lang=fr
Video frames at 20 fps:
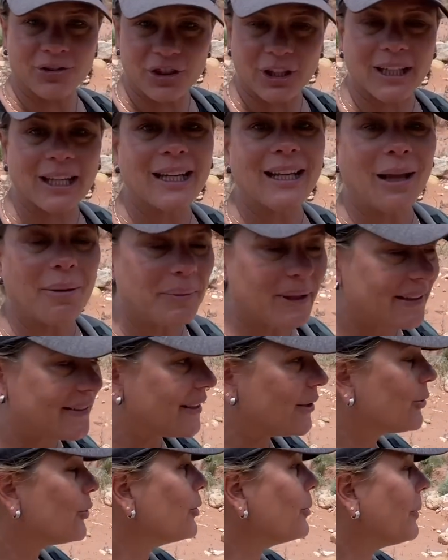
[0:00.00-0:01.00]
checker la
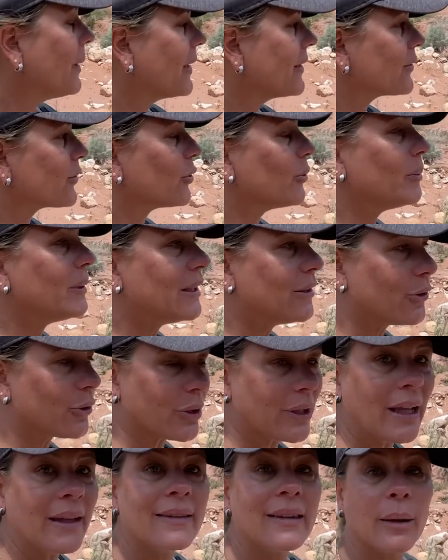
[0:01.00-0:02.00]
météo parce que mine de rien,